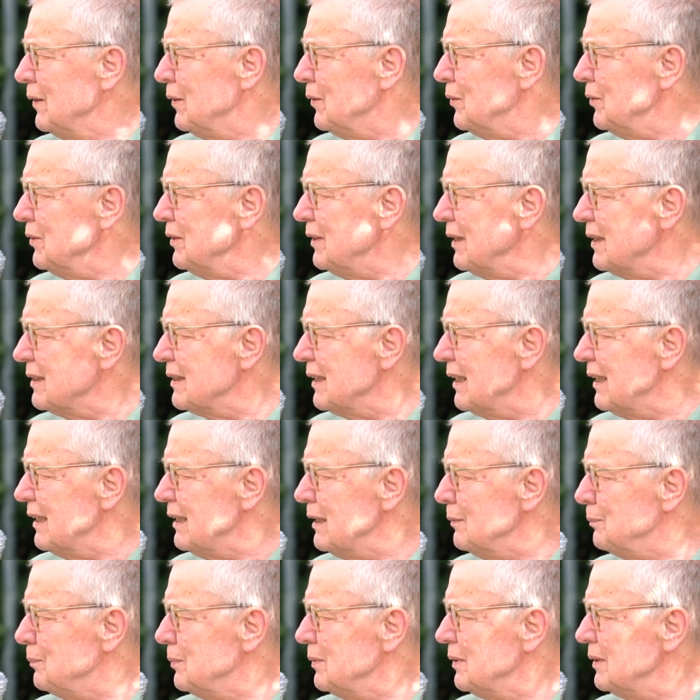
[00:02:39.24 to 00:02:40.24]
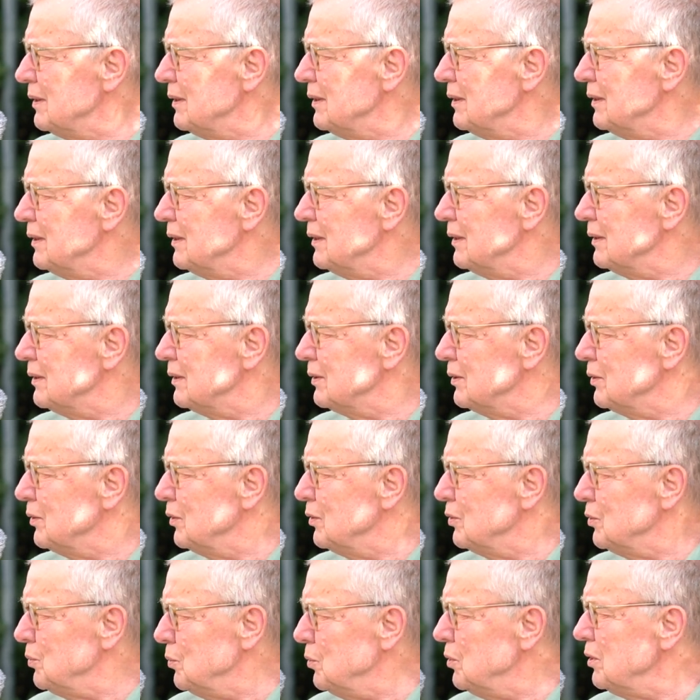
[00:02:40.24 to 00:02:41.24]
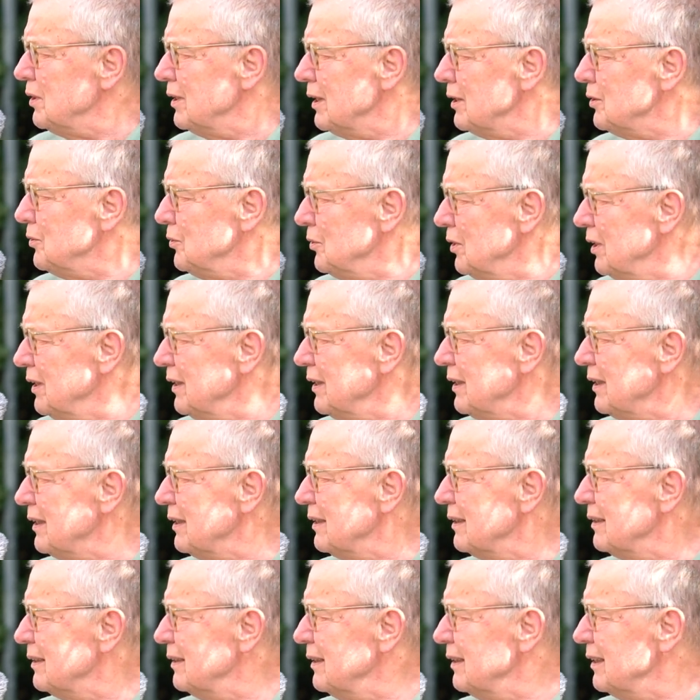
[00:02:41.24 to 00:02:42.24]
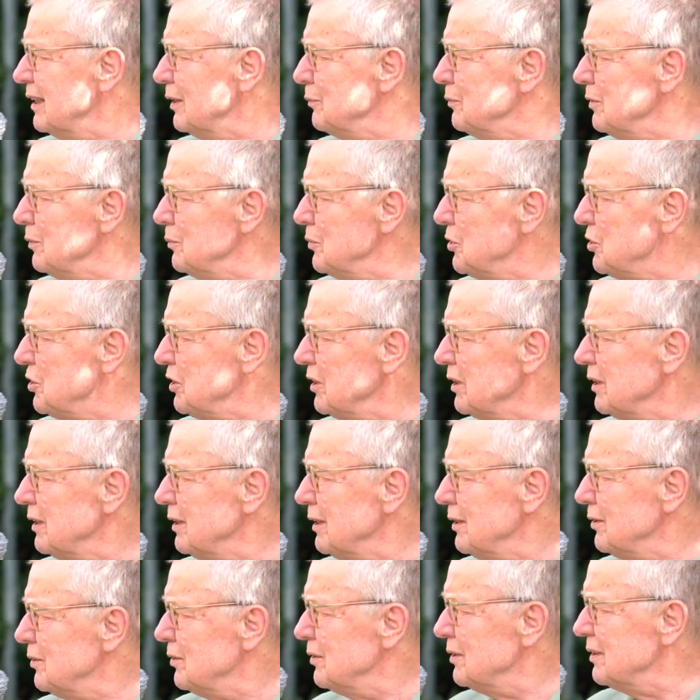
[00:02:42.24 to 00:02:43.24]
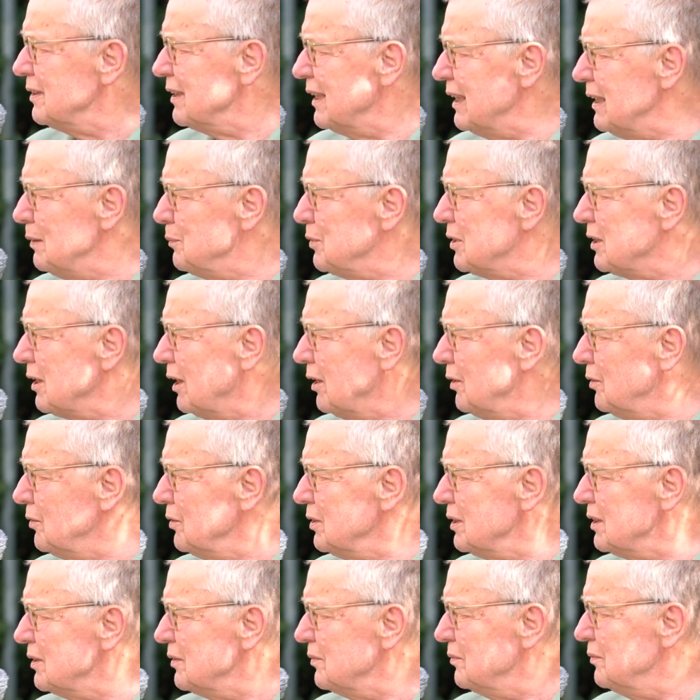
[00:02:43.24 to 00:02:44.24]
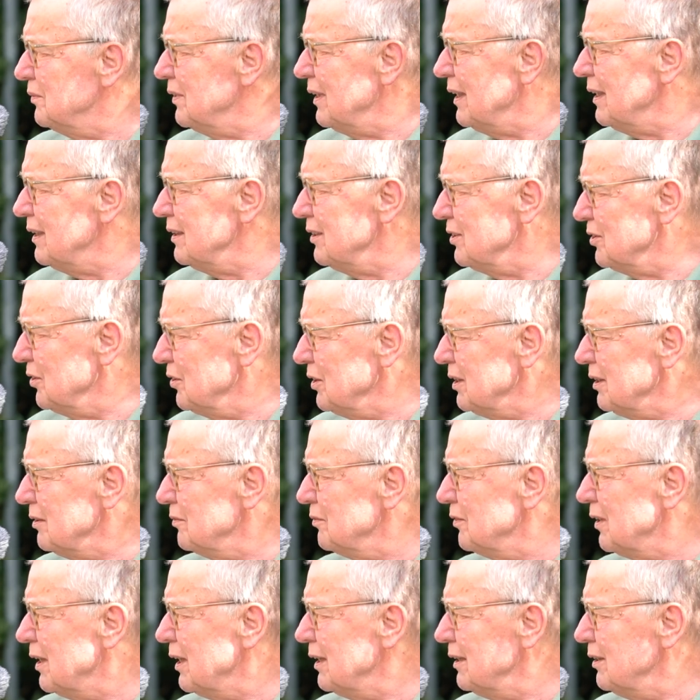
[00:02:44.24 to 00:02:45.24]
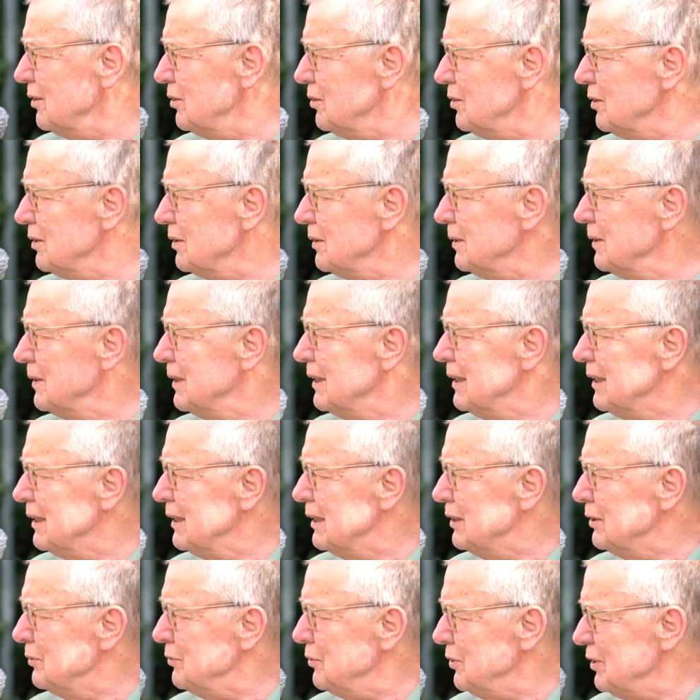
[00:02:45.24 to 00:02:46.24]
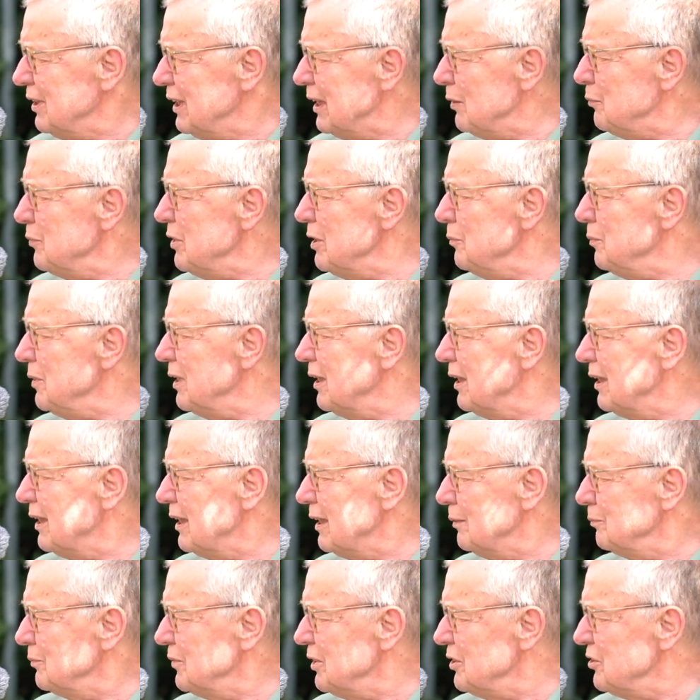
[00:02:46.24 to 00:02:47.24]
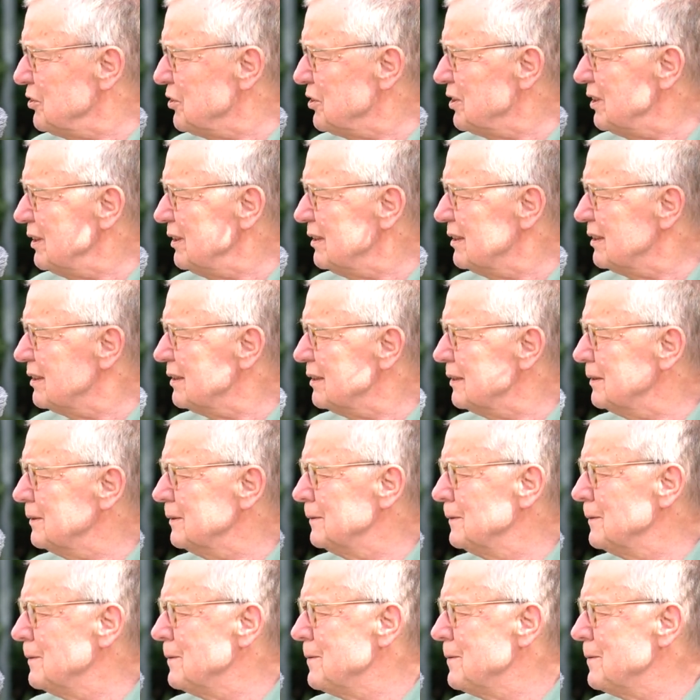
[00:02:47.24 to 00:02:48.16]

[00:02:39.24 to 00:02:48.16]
Und deshalb äh, sucht natürlich die namibische Regierung selbst aus, wer in solchen Verhandlungen für Namibia am Tisch sitzt.